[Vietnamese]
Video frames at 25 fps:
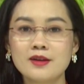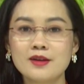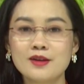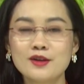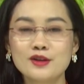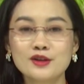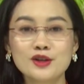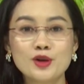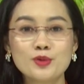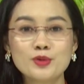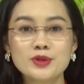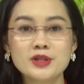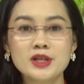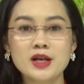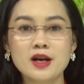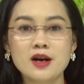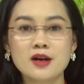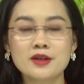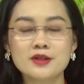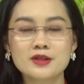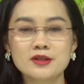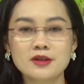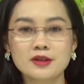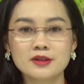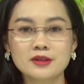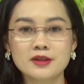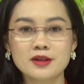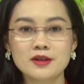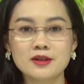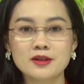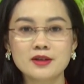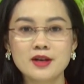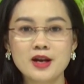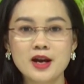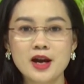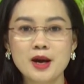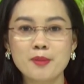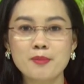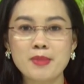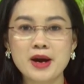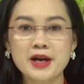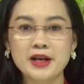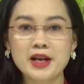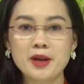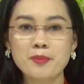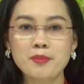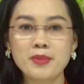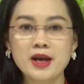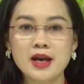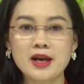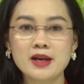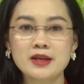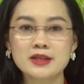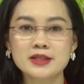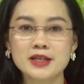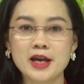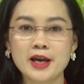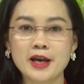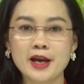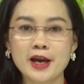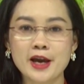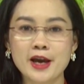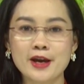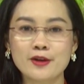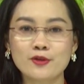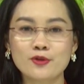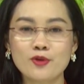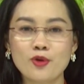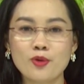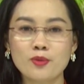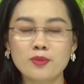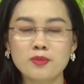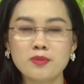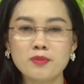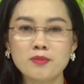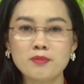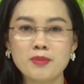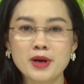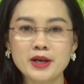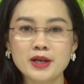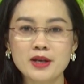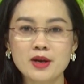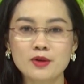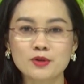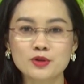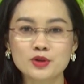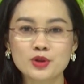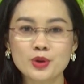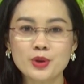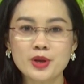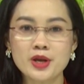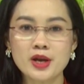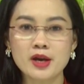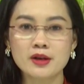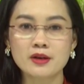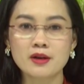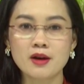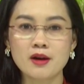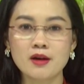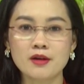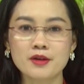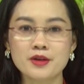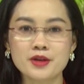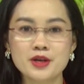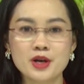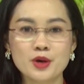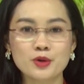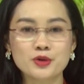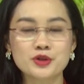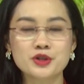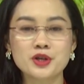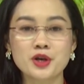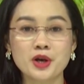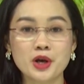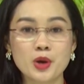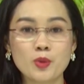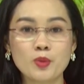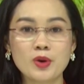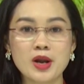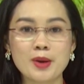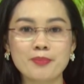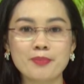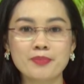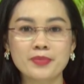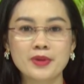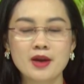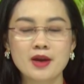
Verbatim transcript: Không chỉ ở trường tư mà năm nay trại hè cũng bắt đầu xuất hiện ở nhiều trường công lập.